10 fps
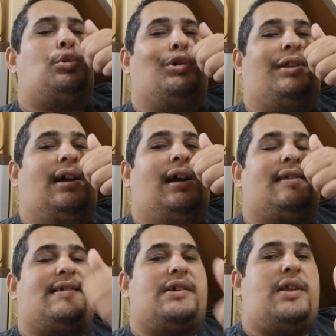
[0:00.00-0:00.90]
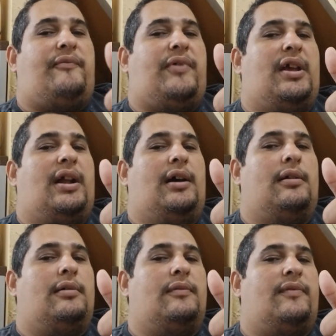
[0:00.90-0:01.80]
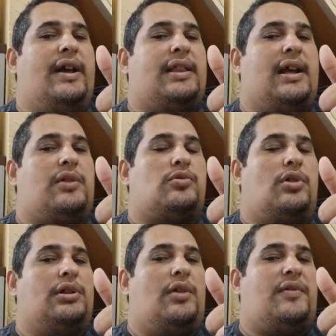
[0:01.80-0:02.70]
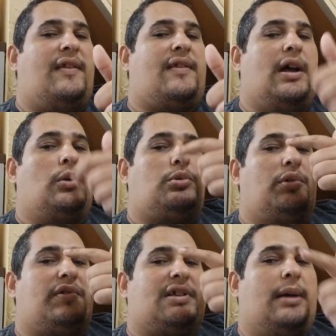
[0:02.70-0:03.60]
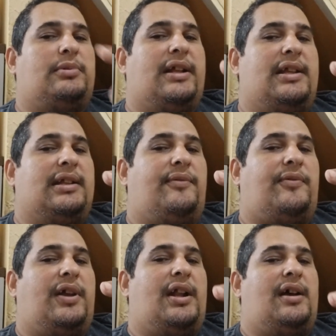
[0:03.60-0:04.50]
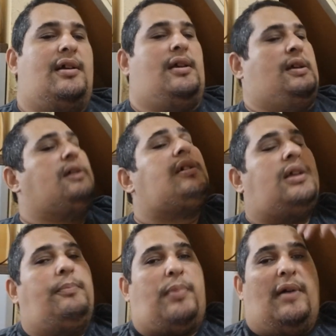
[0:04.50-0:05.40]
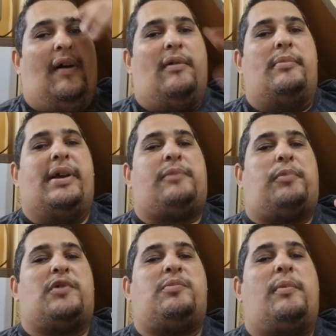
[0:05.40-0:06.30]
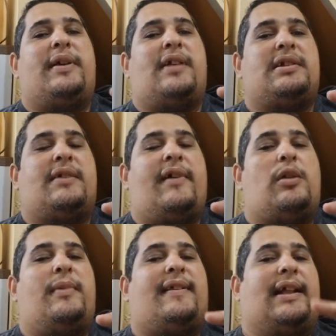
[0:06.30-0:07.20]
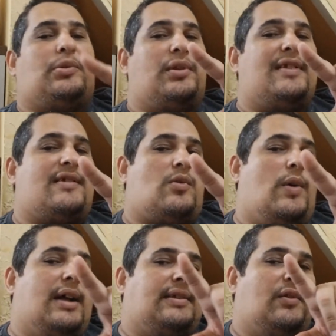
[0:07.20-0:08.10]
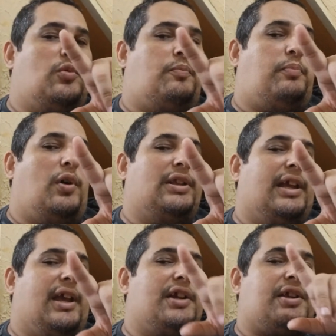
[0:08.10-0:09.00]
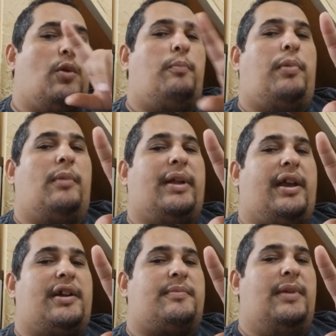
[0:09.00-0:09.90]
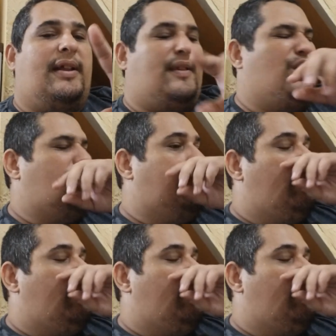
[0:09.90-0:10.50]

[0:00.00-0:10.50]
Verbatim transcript: Toda sexta-feira vai estar tá aqui o Jornal Sem Sal, todo sábado é dia de feira. E provavelmente próximo mês a gente já vai começar todas as quartas o podcast, que é o Pobrecast, beleza?